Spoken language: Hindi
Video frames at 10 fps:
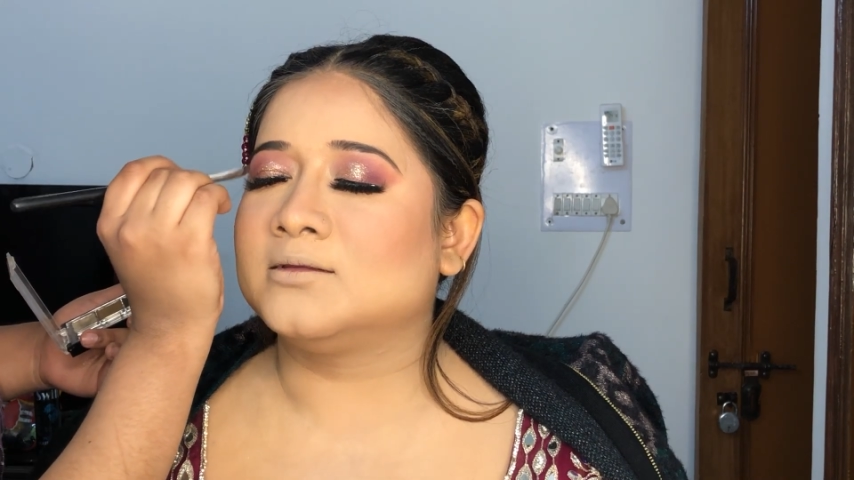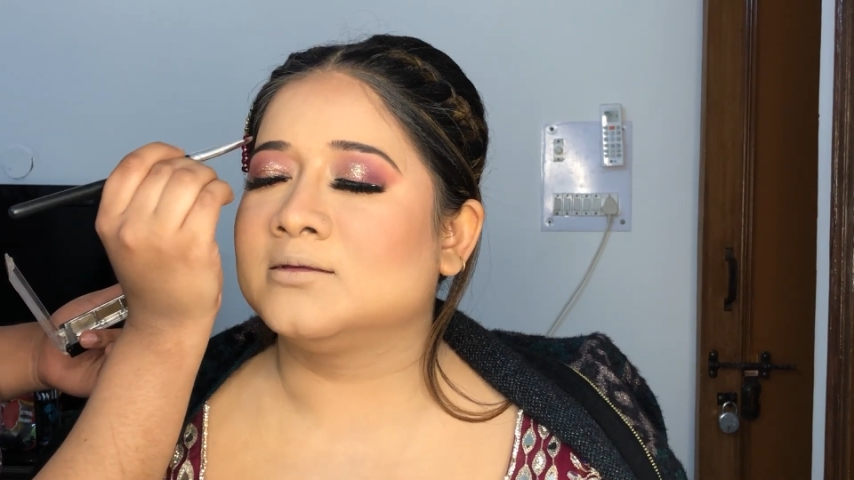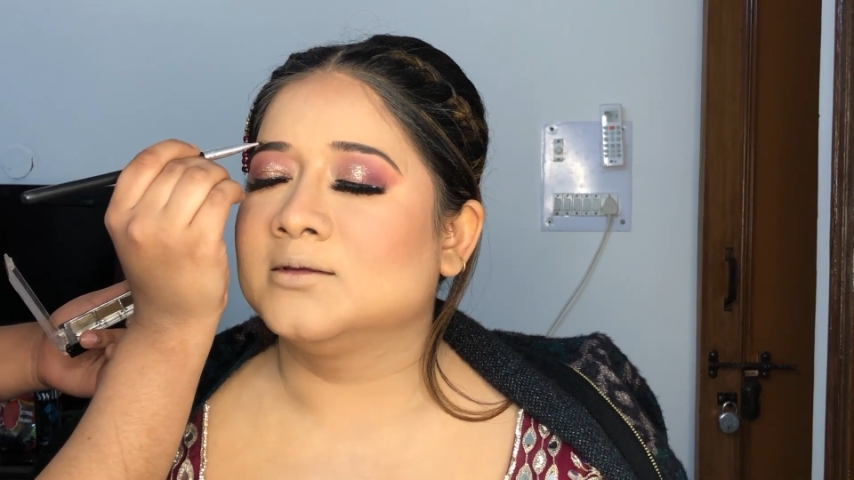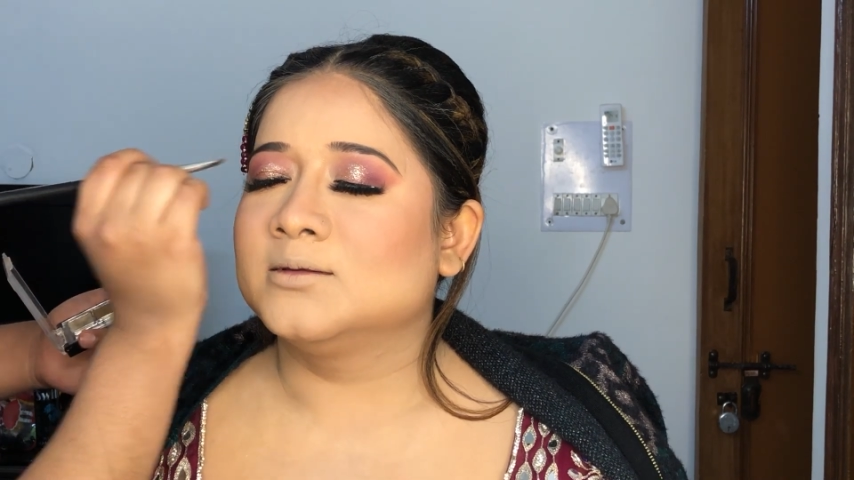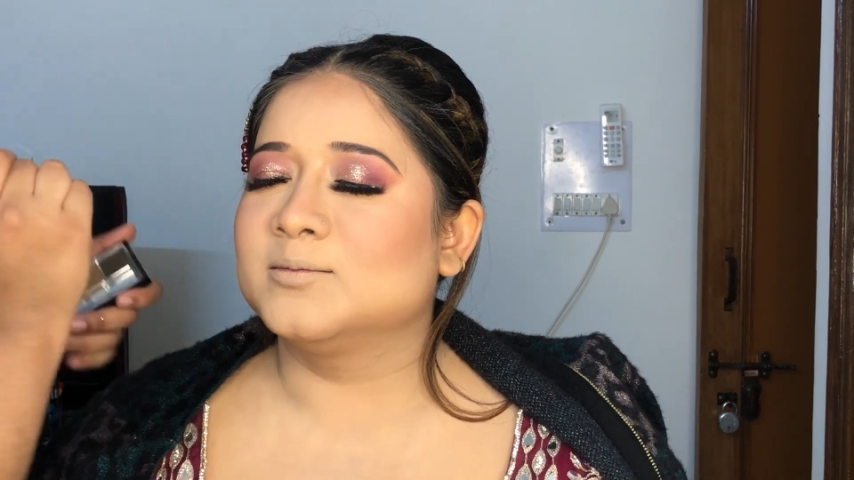
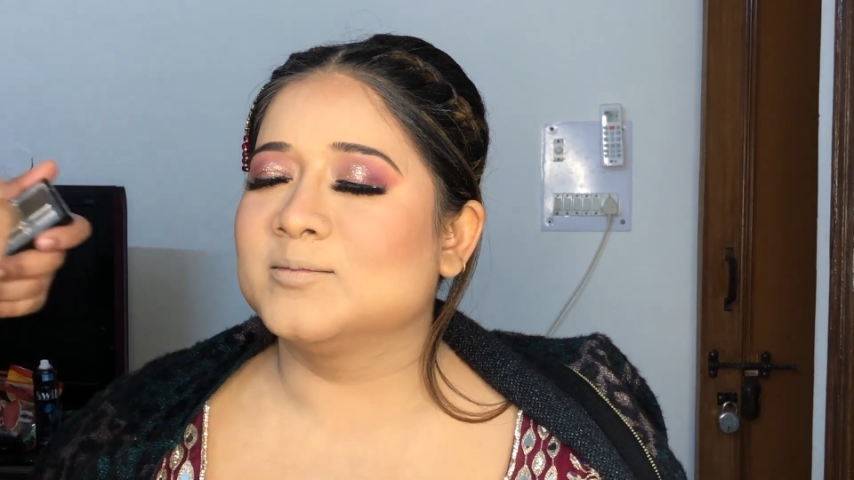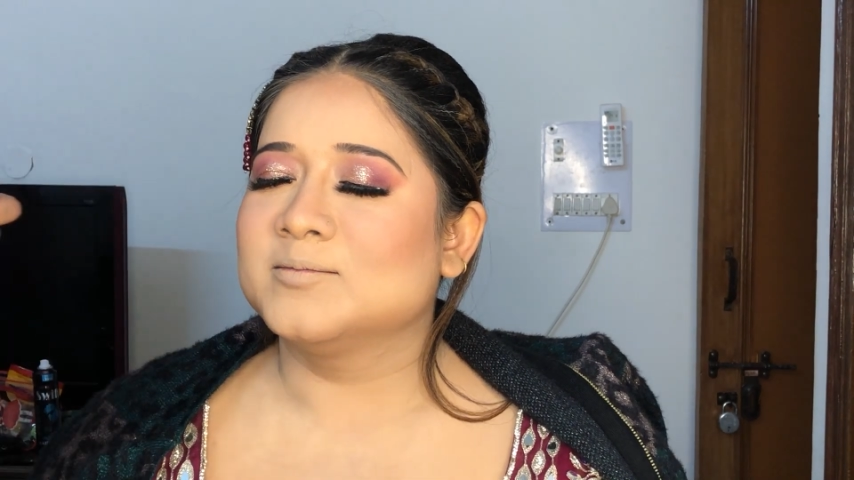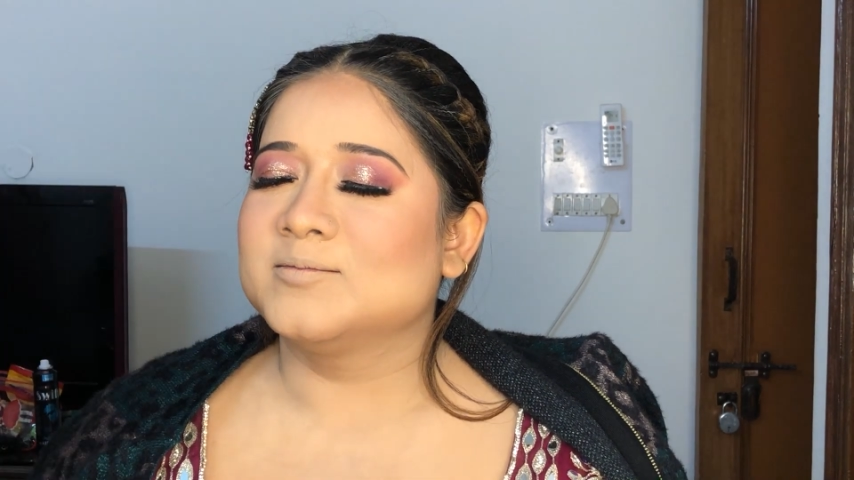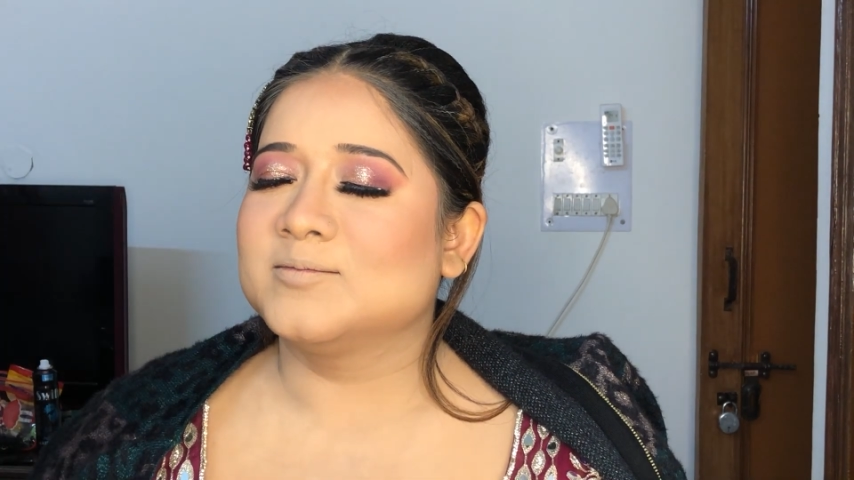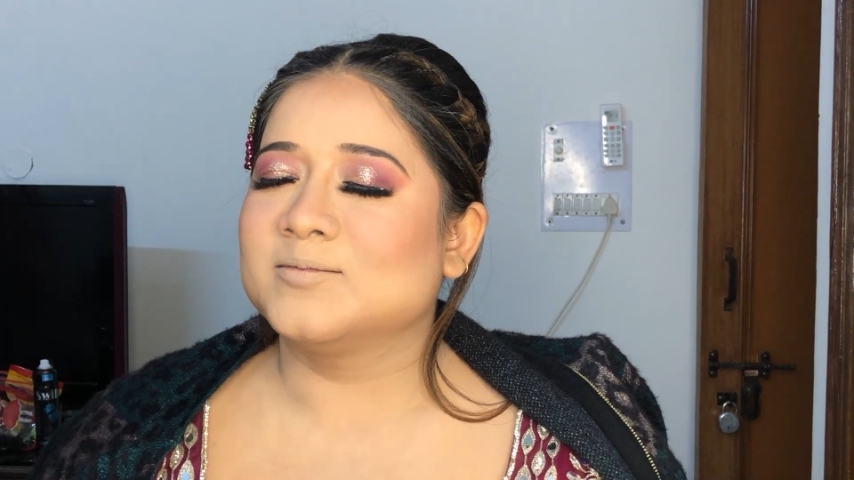कोई नहीं
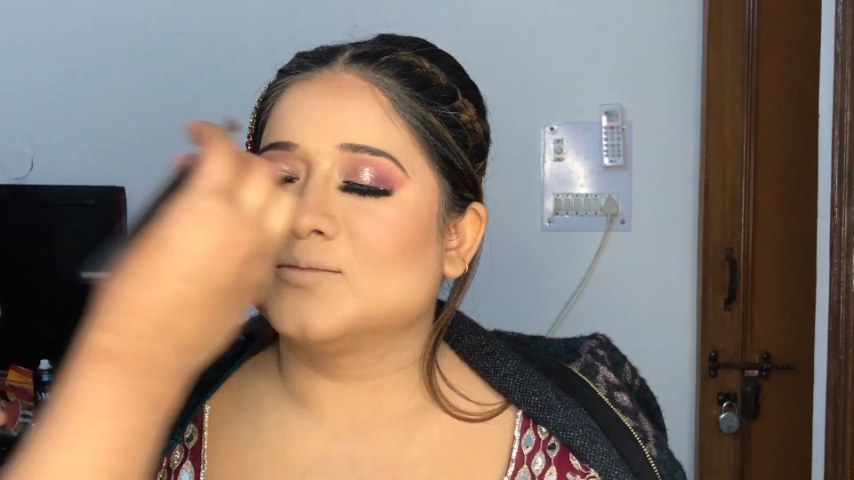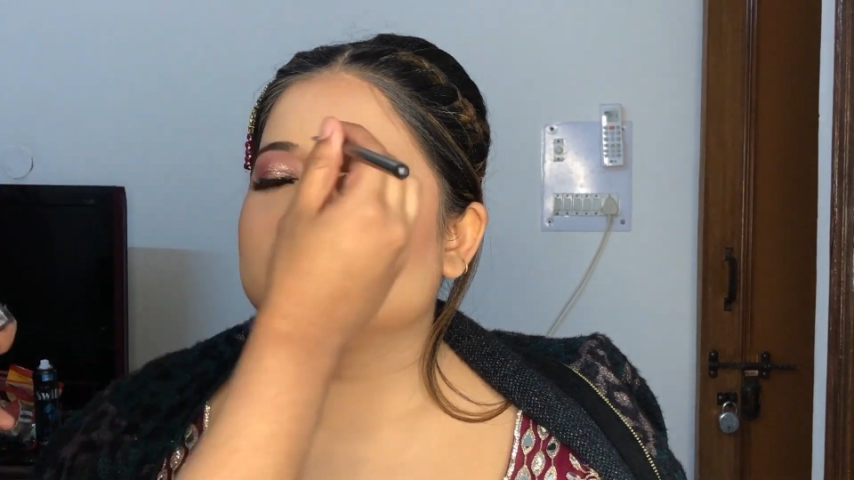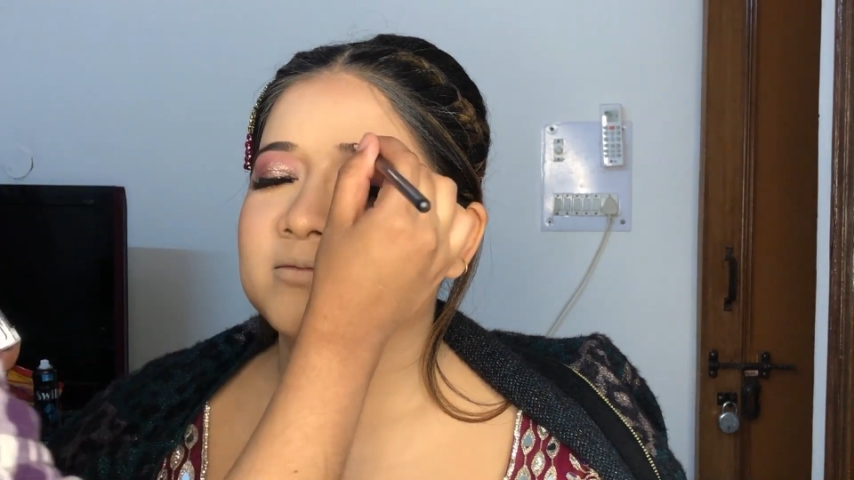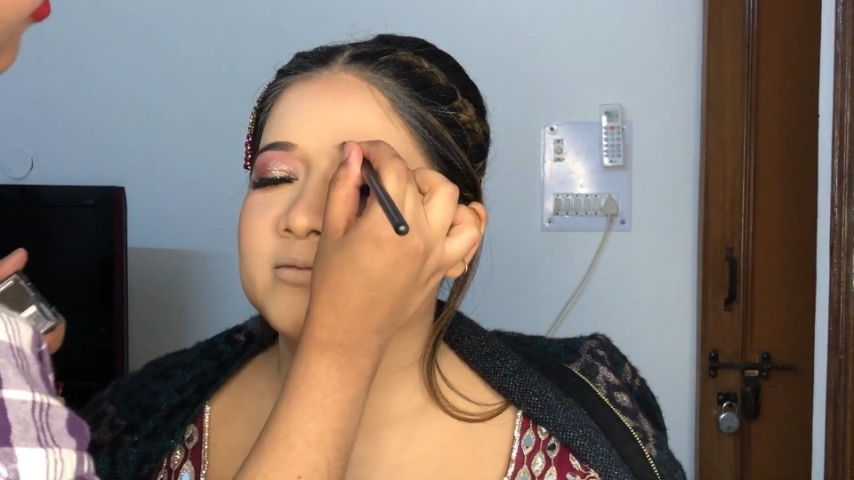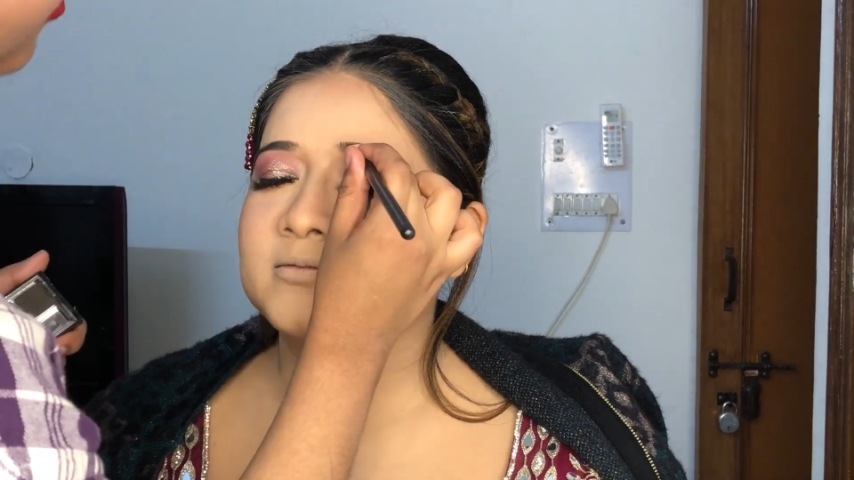आएगा आपके और मेरे